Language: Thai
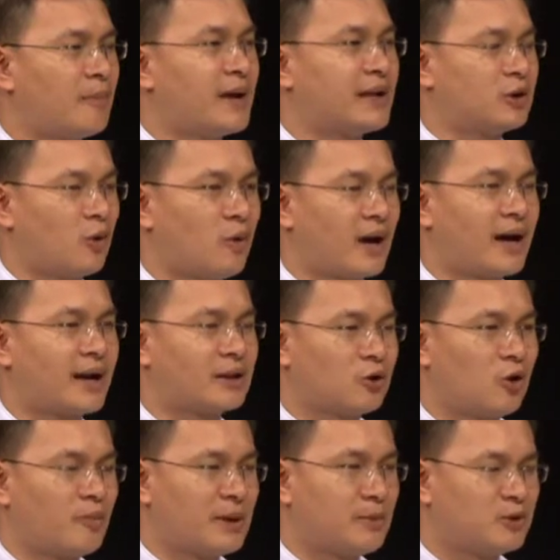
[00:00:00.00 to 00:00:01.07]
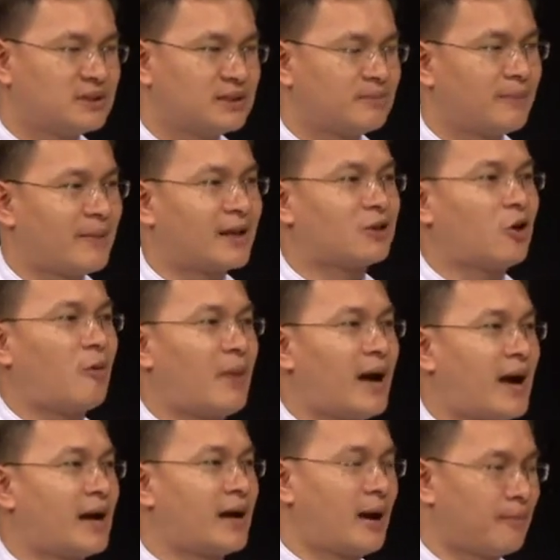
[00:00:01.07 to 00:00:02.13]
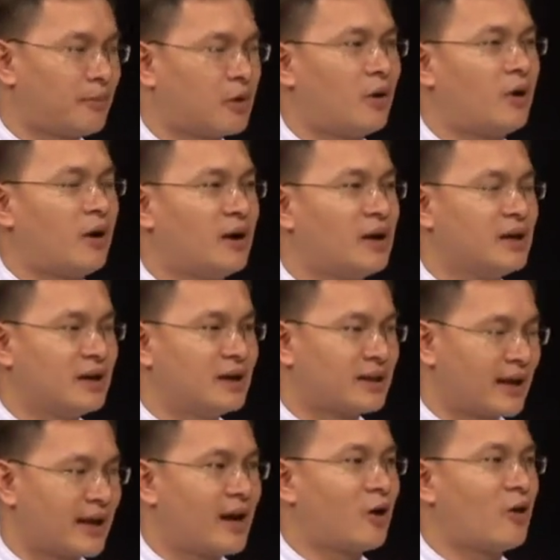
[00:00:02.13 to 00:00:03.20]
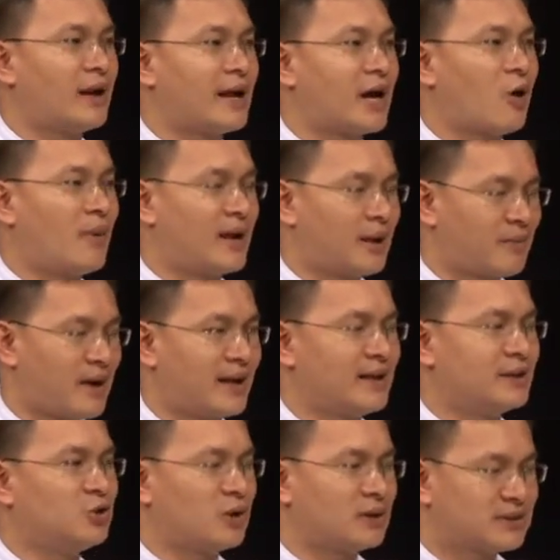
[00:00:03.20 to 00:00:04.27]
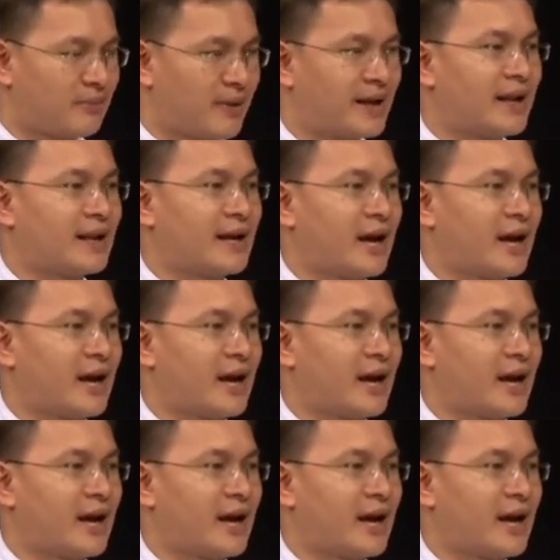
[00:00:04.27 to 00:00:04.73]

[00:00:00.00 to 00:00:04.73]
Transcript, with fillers: เปโตคาเทโตเป็นผู้สืบตำแหน่งต่อมาครับก็คณะก็ได้เข้ามาทำงานในช่วงสมัยนั้น